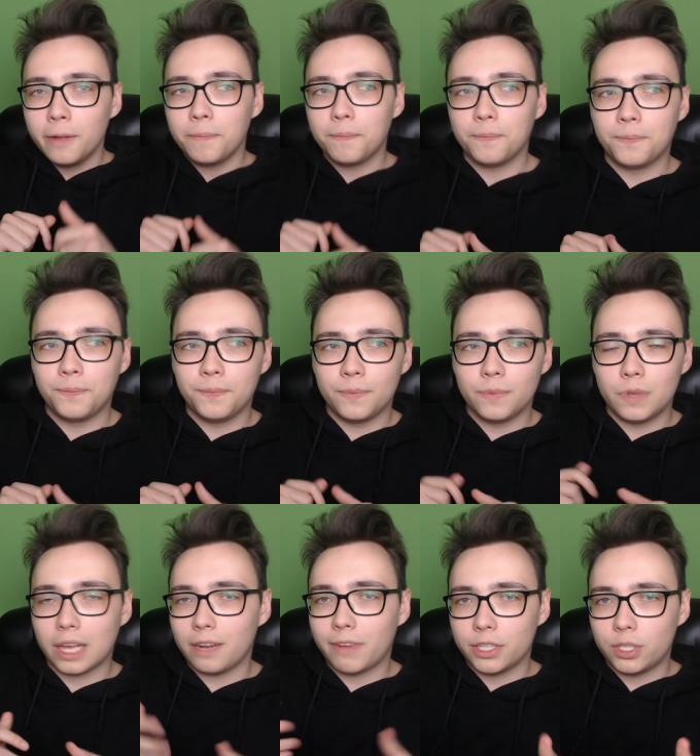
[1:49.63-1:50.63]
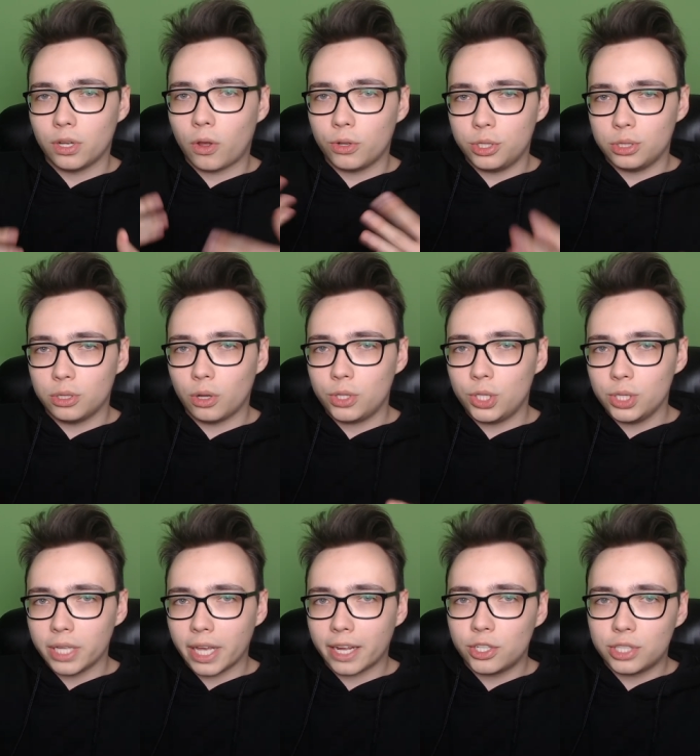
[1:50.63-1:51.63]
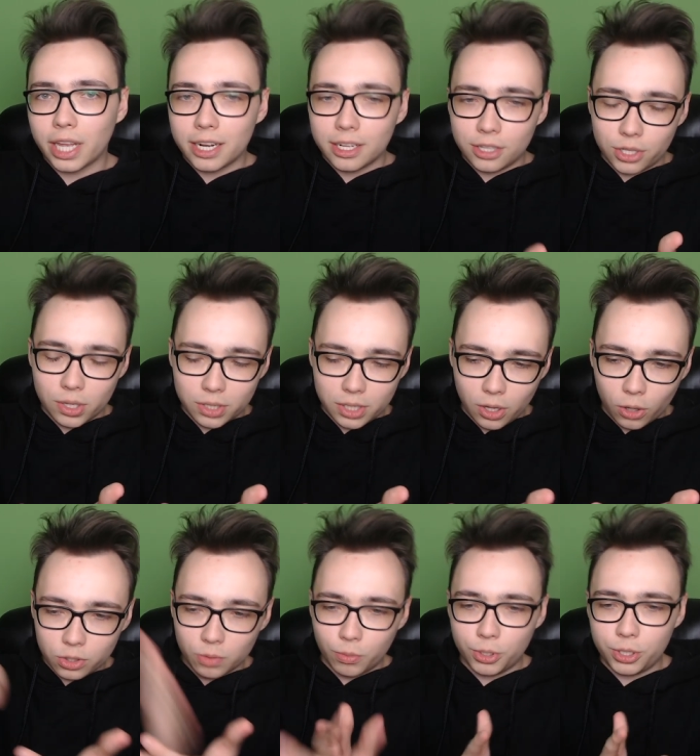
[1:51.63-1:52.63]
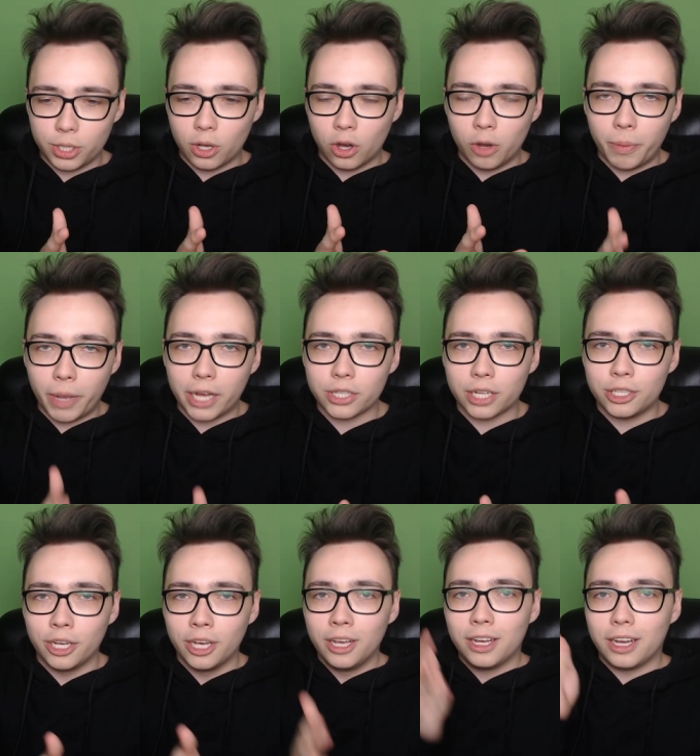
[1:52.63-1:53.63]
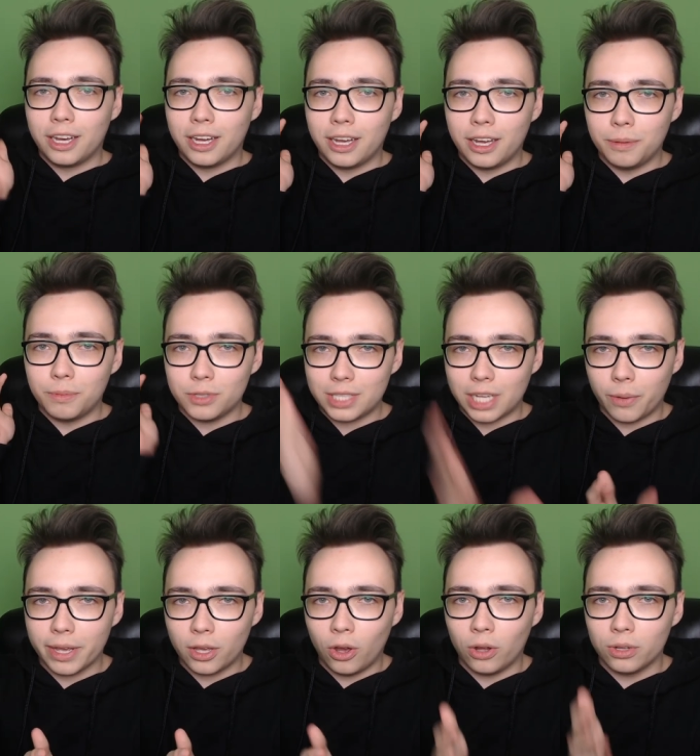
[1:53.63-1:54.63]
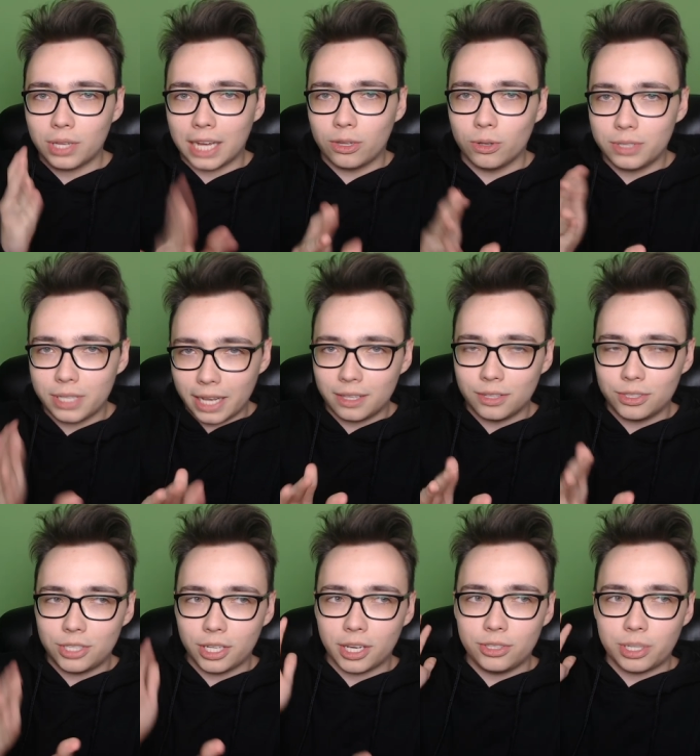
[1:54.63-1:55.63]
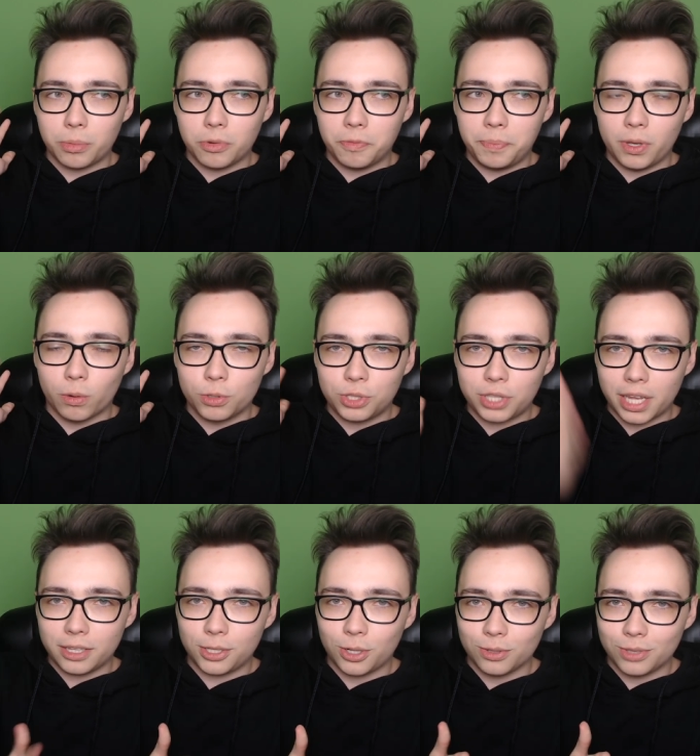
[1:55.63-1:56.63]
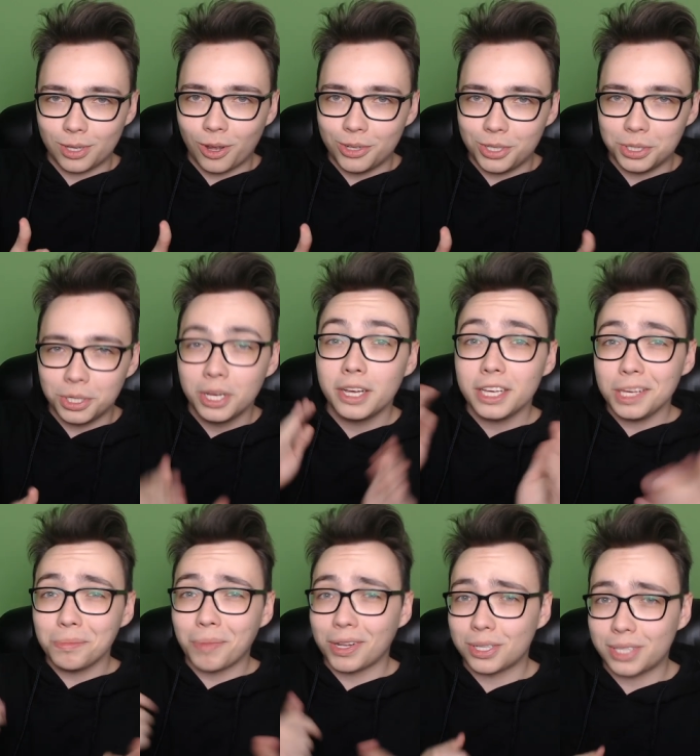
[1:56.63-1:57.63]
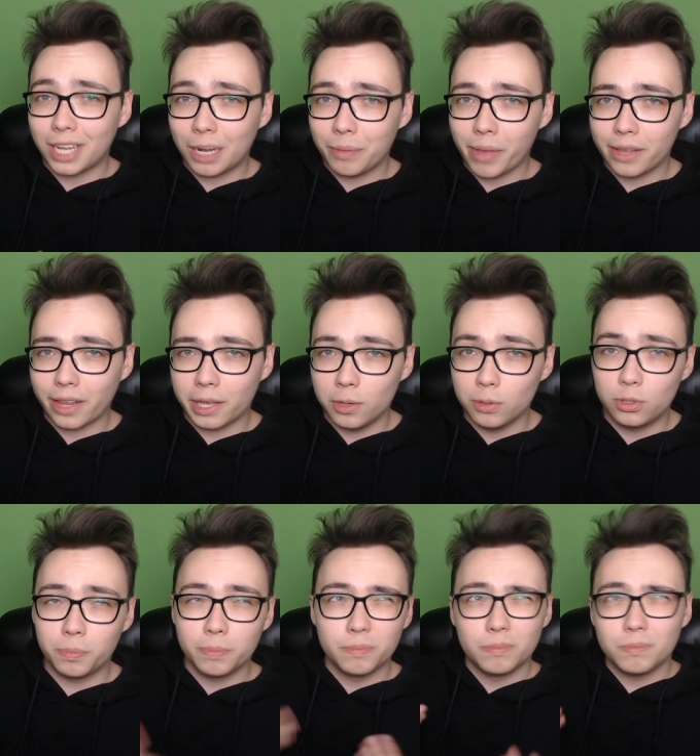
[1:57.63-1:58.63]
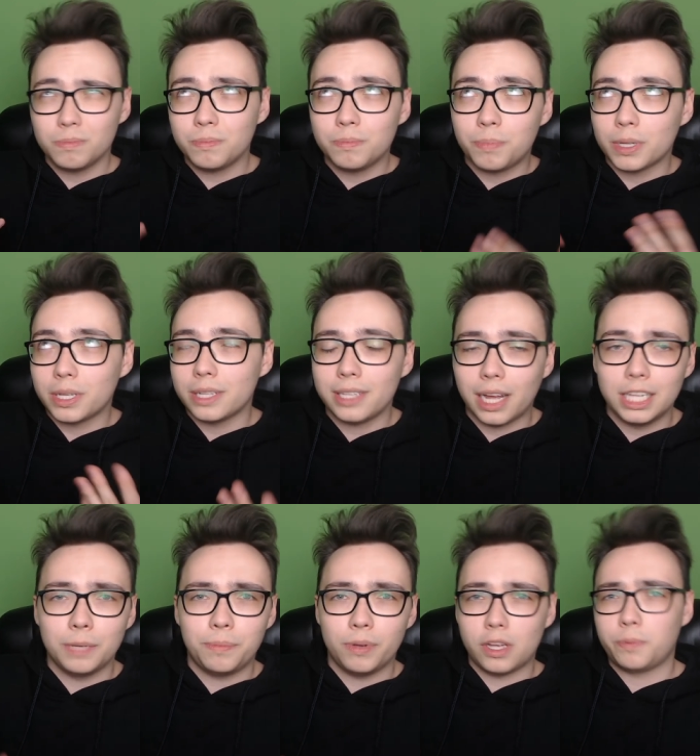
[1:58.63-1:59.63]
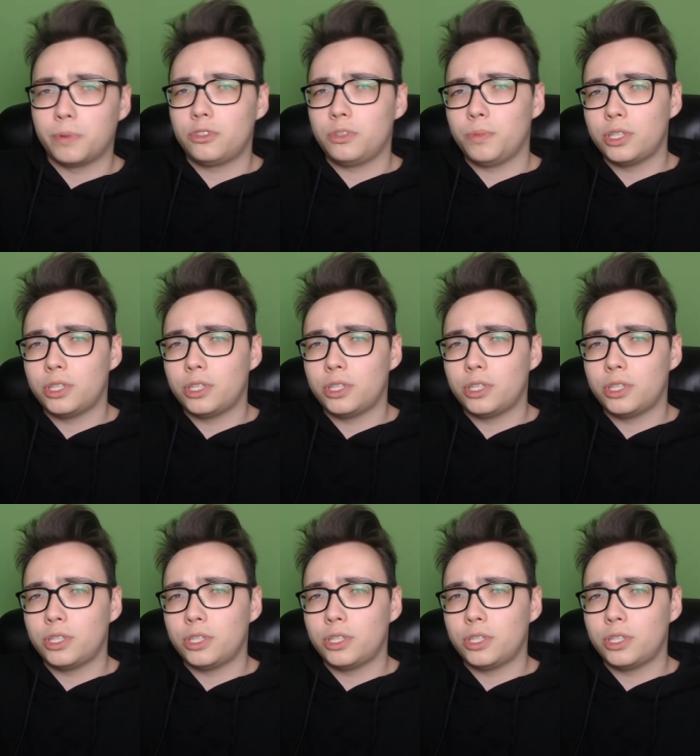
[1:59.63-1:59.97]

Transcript: Mm, nagrywacie godzinny odcinek, 4000 osób musi go obejrzeć e, całego od A do Z, dzięki czemu biją 4000 godzin i macie zarabianie na YouTube potencjalnie, ponieważ potrzebuje